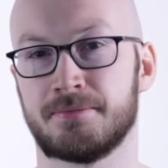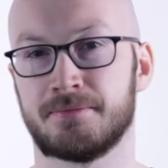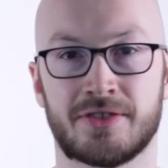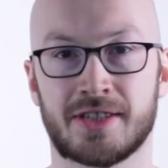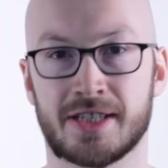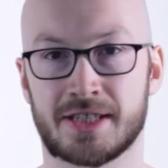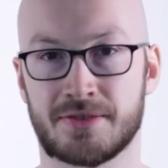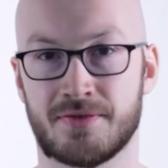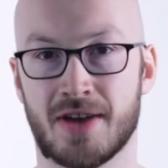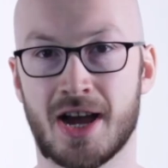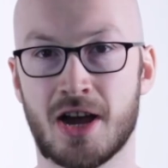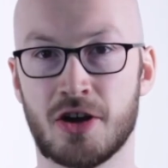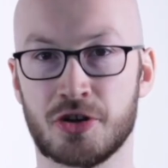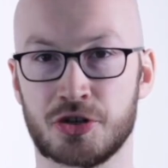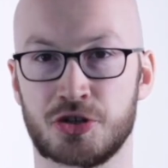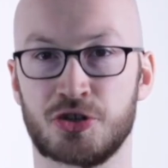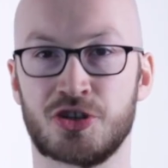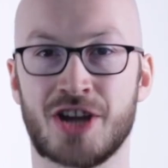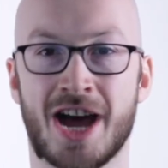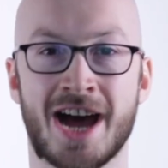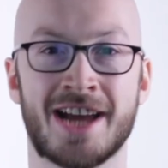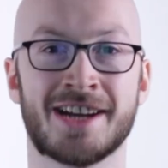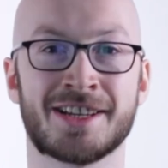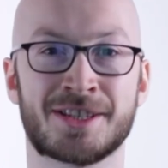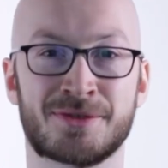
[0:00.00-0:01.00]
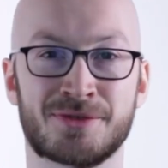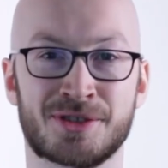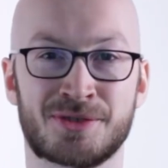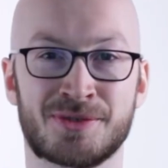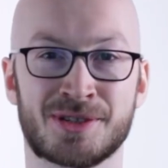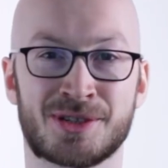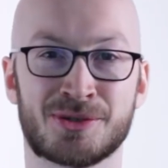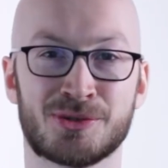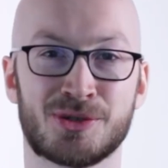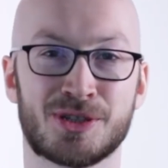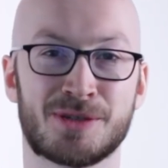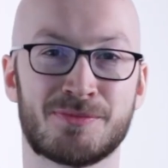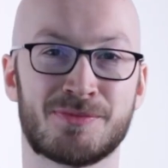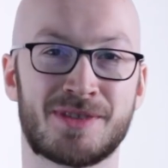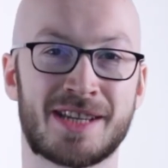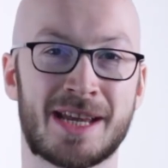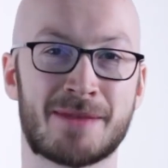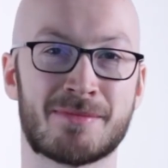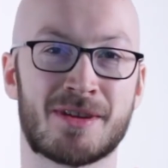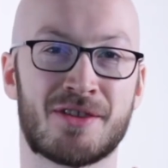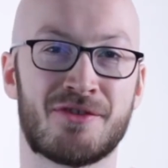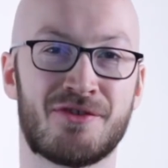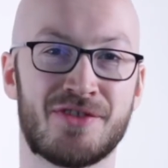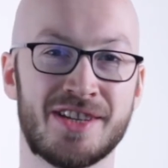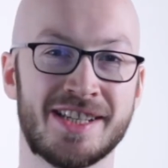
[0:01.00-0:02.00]
Das war auch schon alles, was wir zu diesem
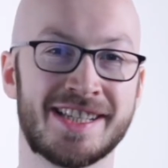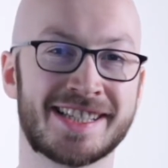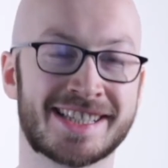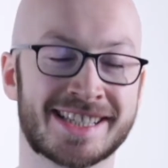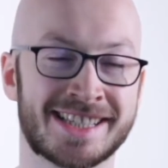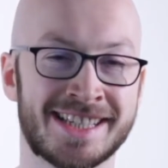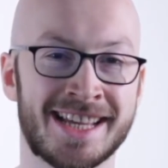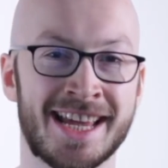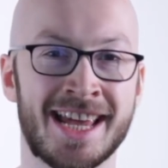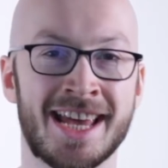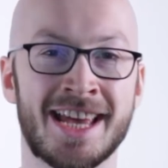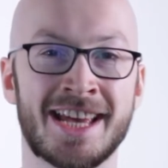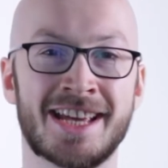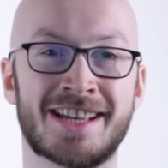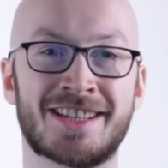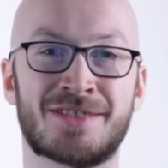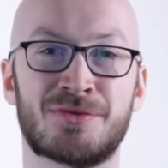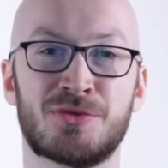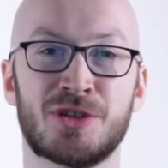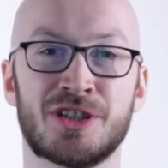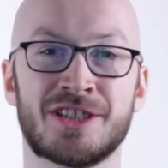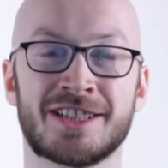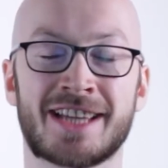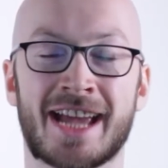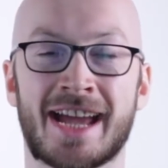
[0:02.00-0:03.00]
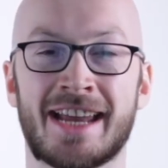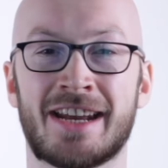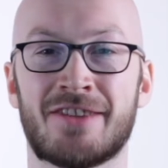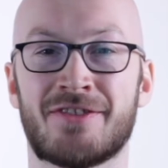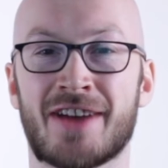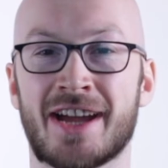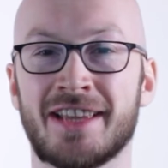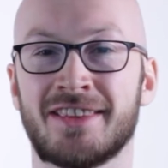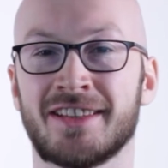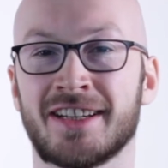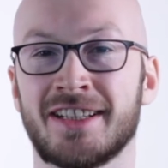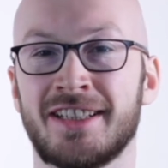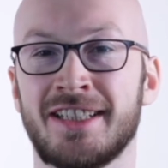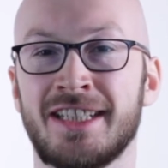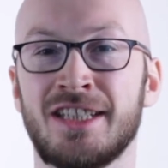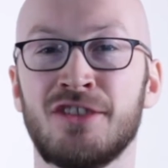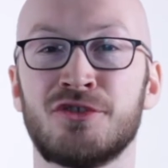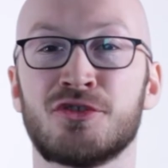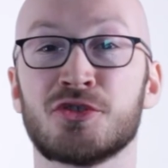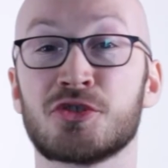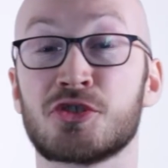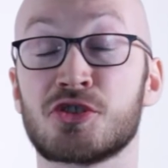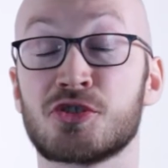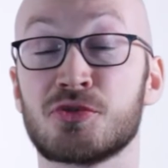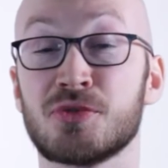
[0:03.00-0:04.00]
Thema wissen. Es wurden keine weiteren
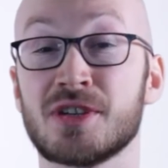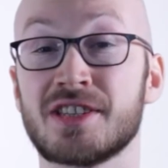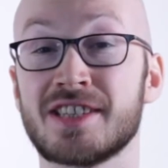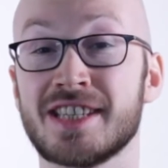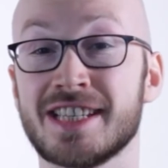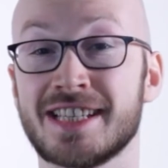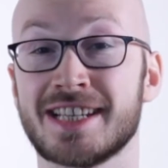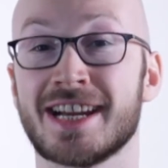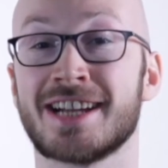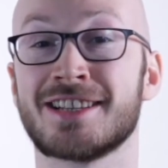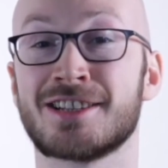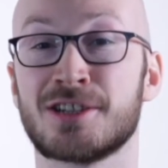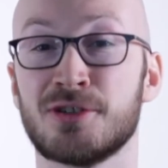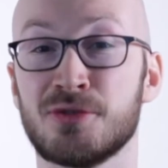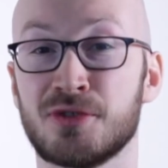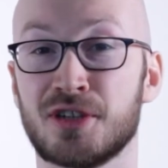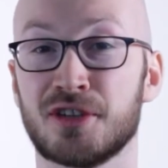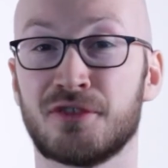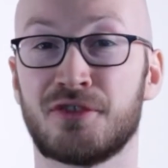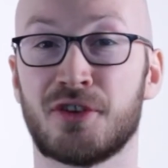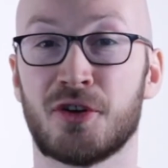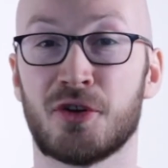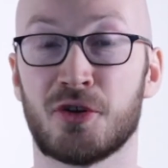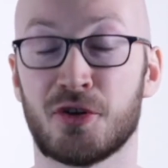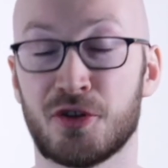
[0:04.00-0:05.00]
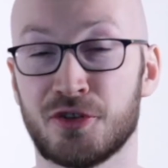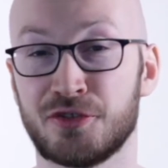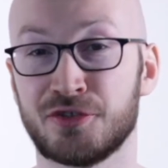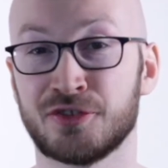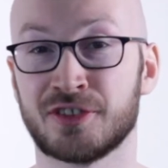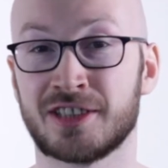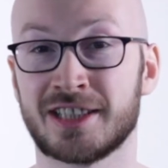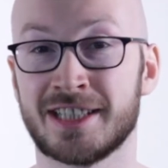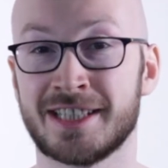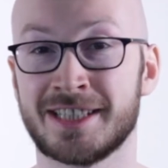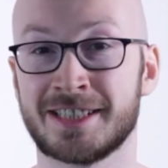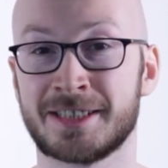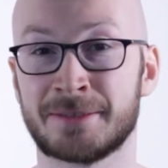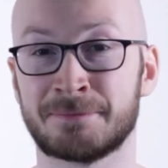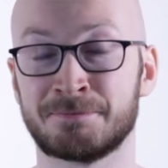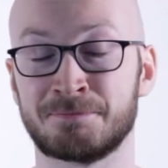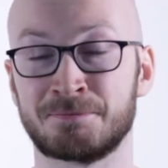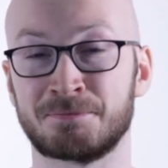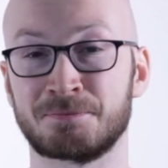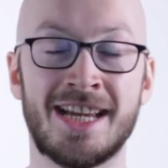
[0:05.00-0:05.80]
Infos zur Sicherheitslücke veröffentlicht.